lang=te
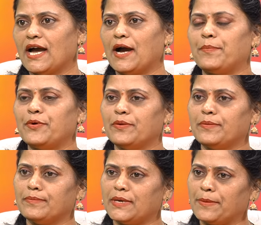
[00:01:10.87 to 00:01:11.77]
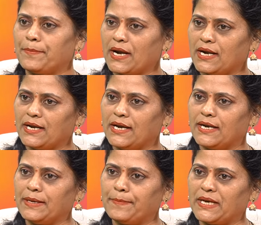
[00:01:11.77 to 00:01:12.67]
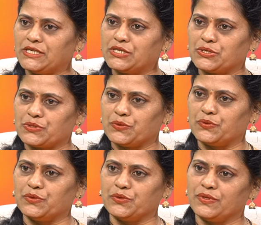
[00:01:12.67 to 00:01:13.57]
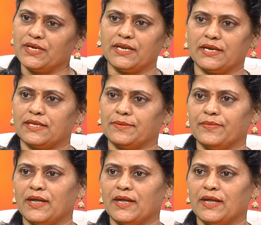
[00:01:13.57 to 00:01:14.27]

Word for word: అప్పుడు మన ప్రాణనాడి పనిచేస్తూ ఉంటుంది అని అర్థం